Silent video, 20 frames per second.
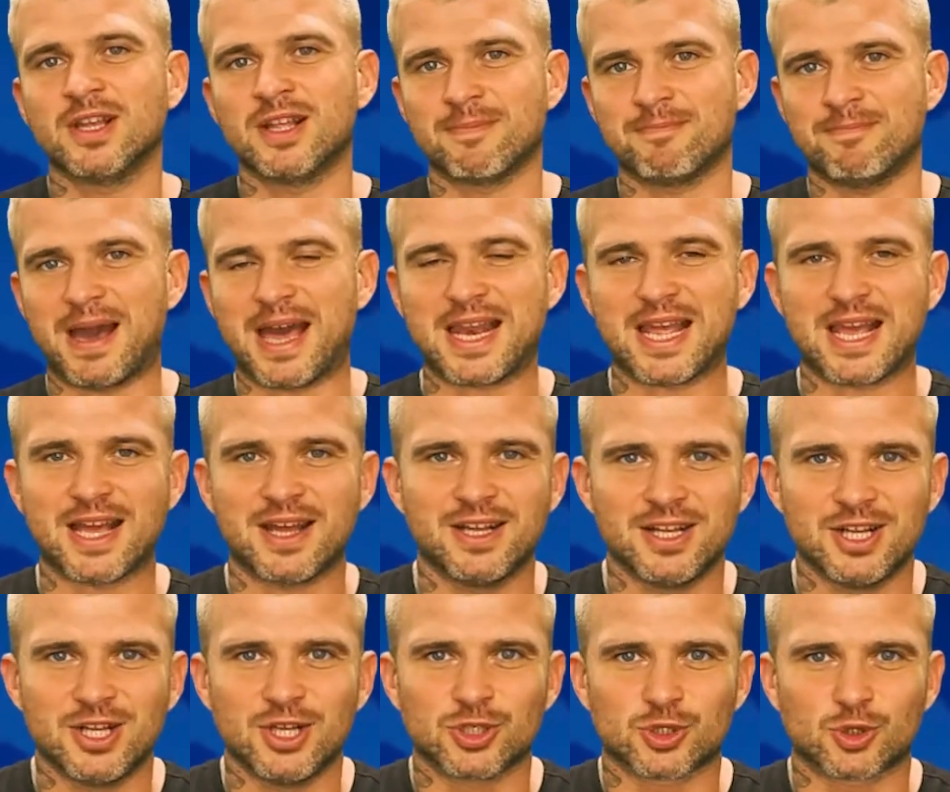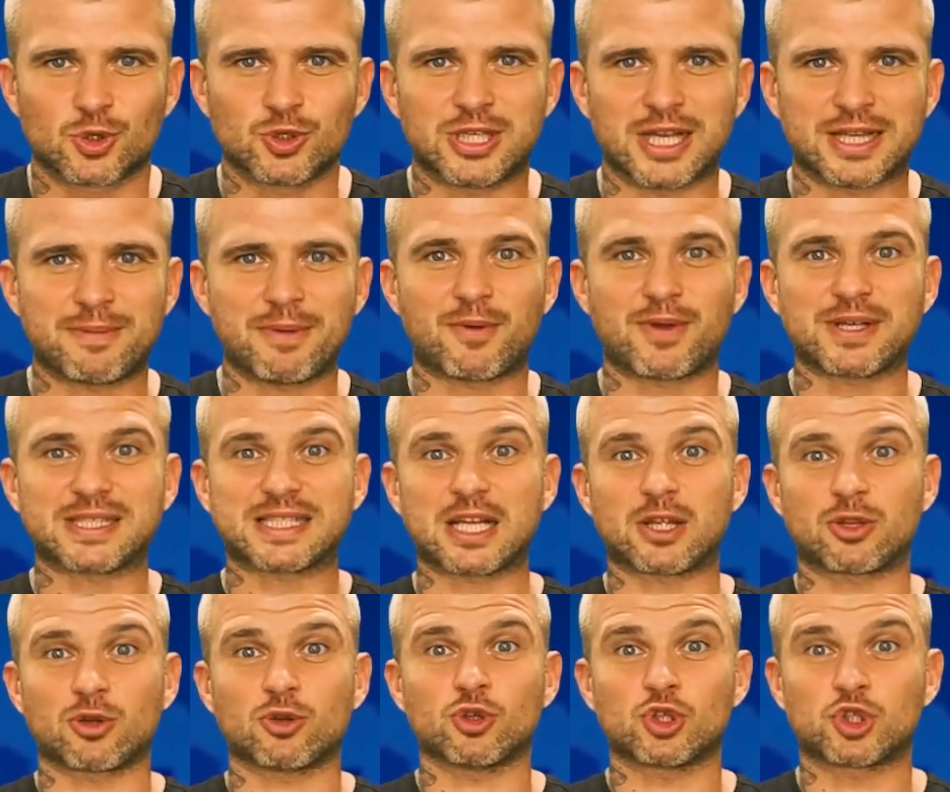Bene, scusatemi questa
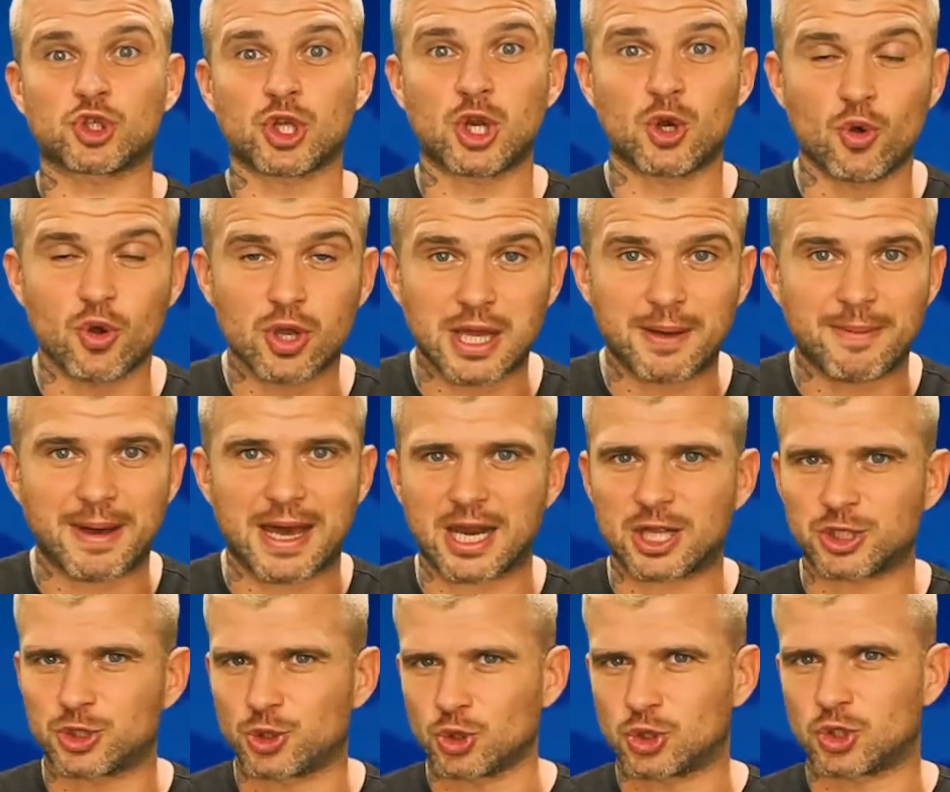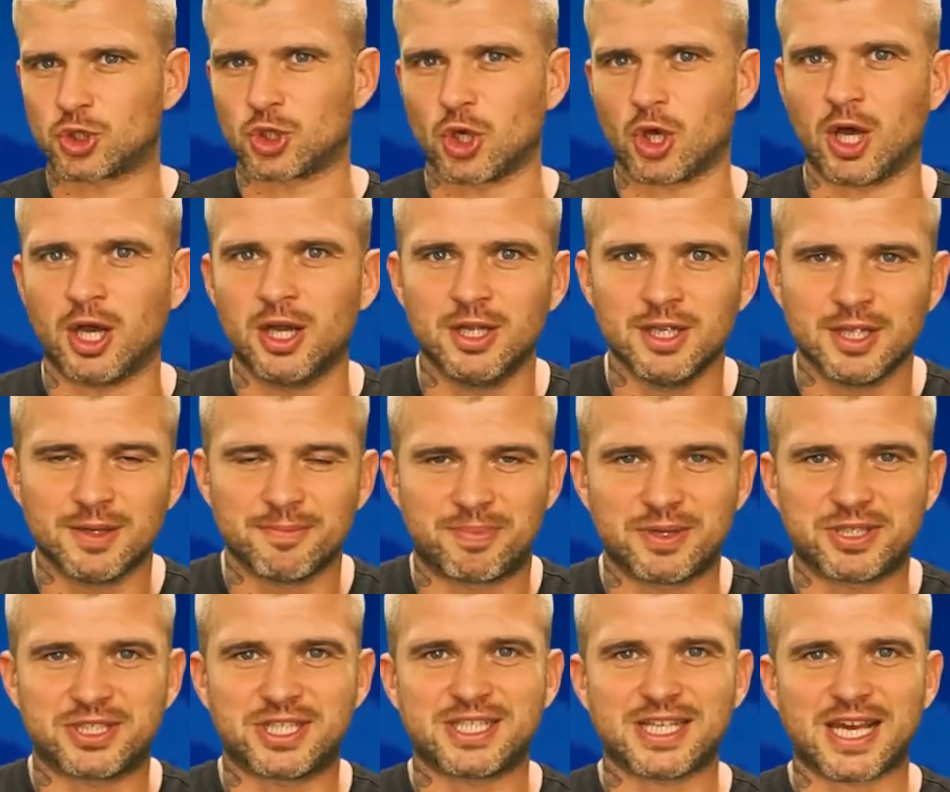introduzione lunga, ma era giusto
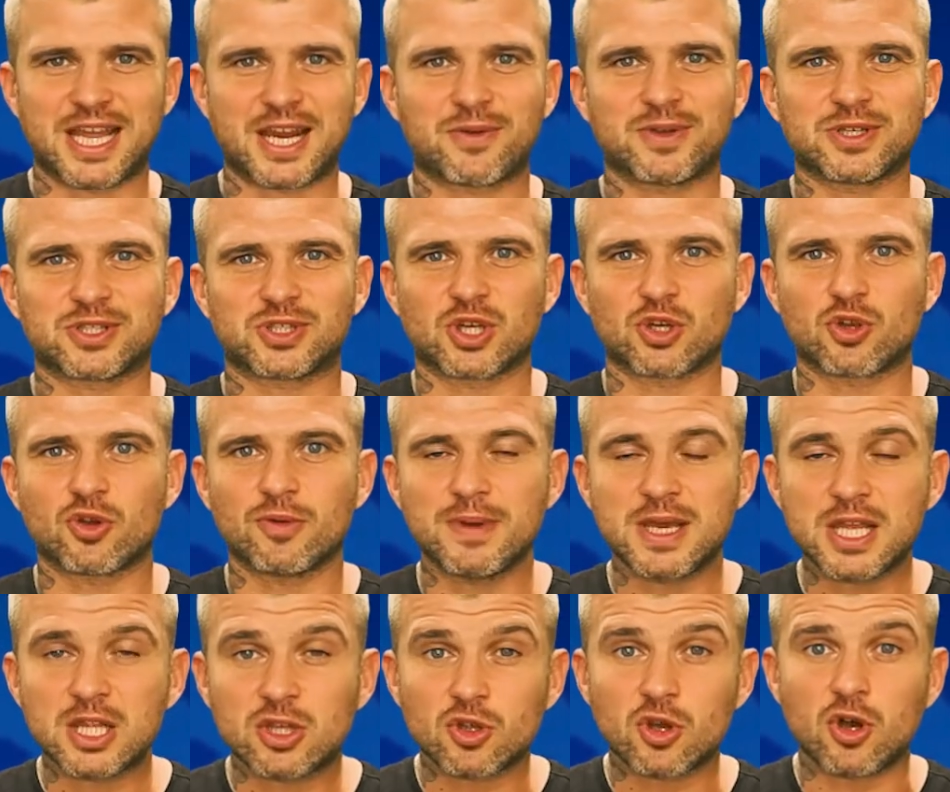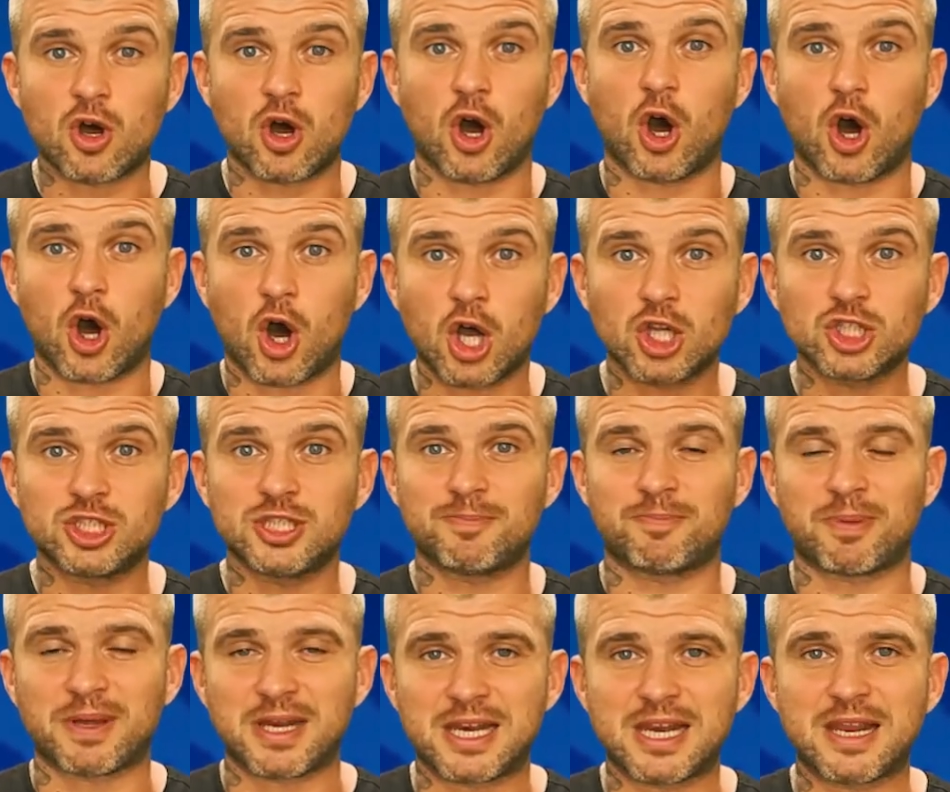precisare questo argomento. Oggi
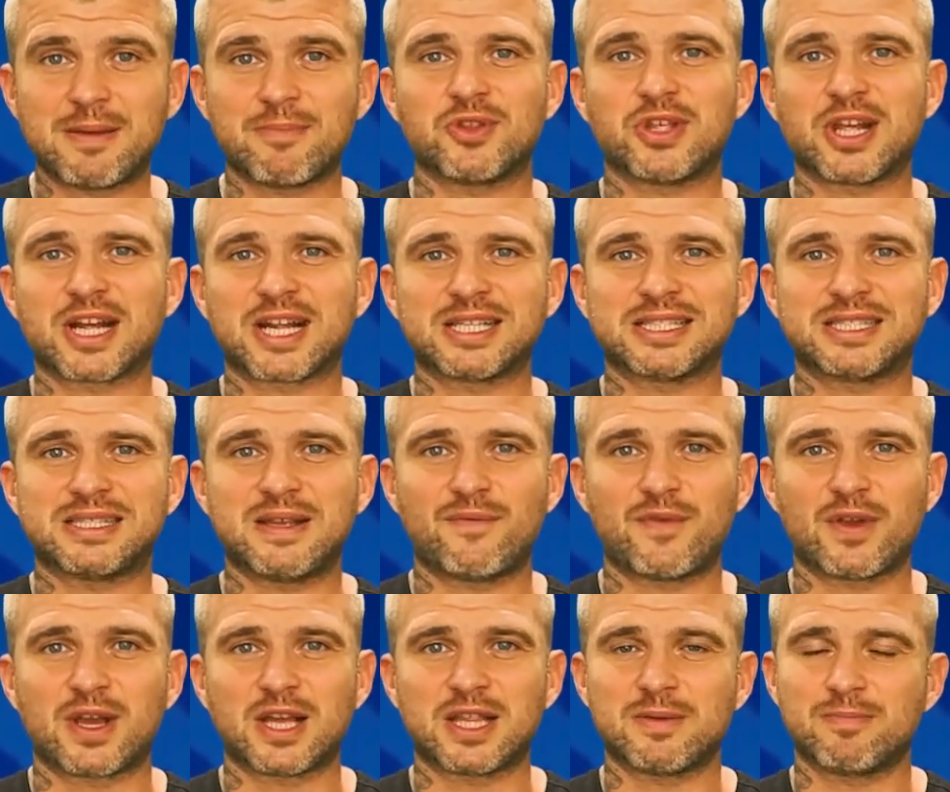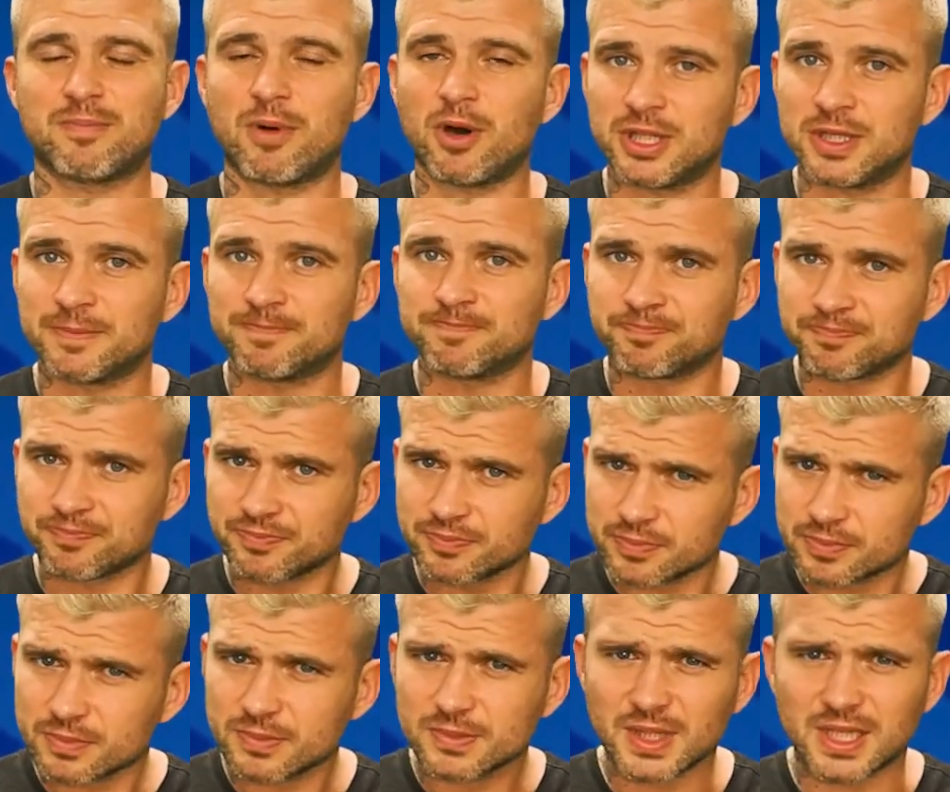parleremo della classifica di body
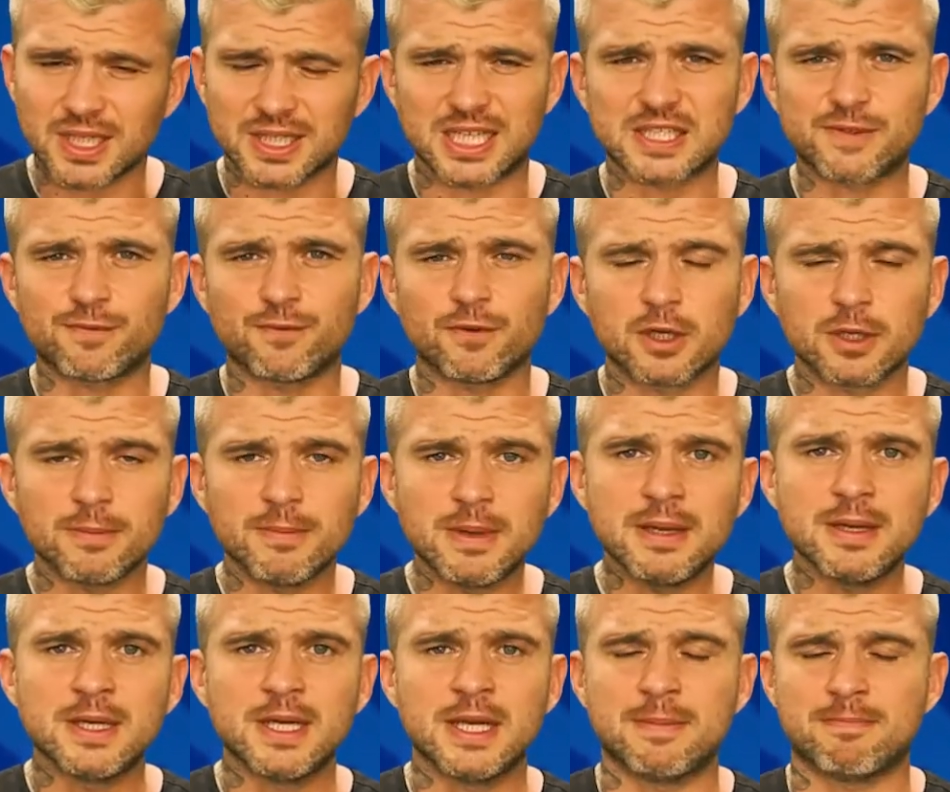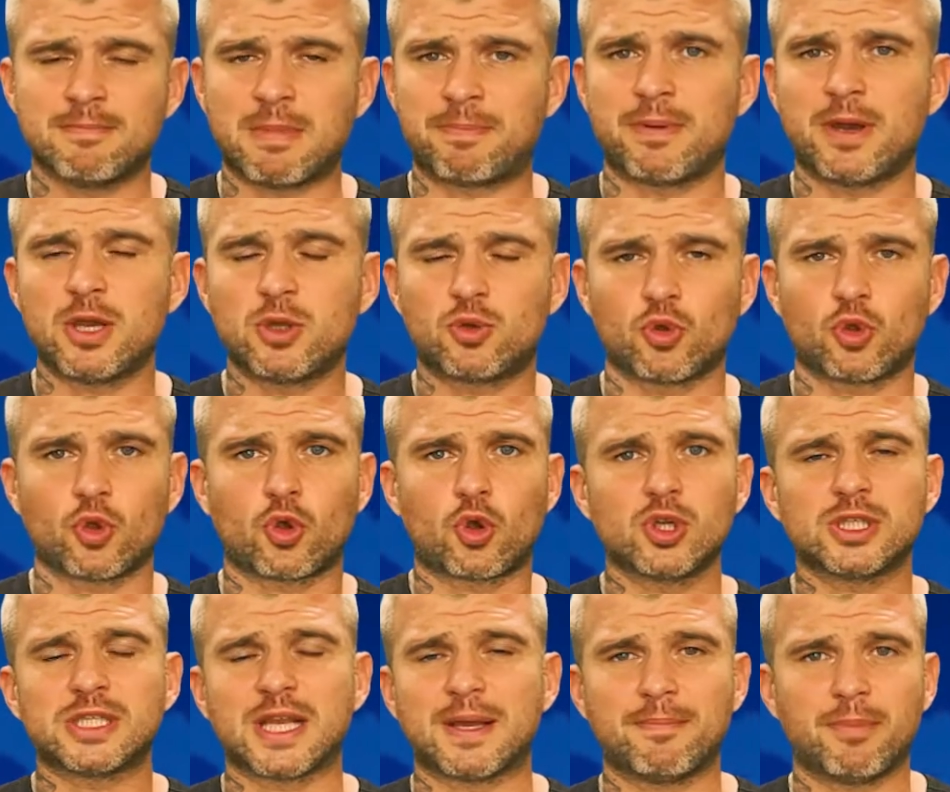transformer ma prima di tutto
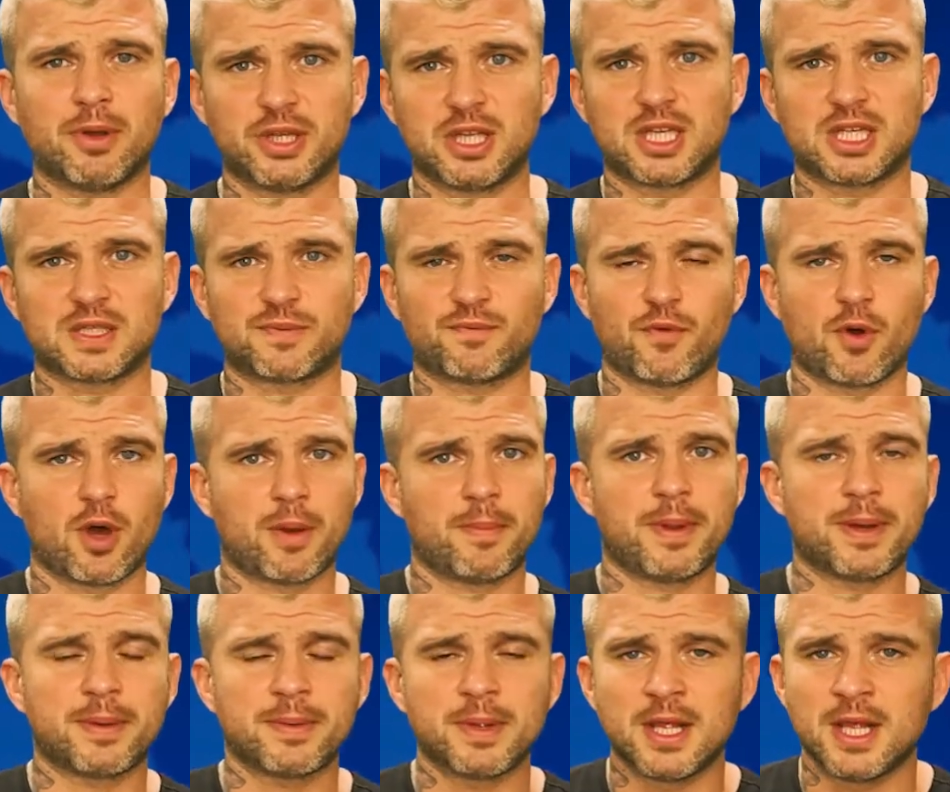cos'è Body Transformer?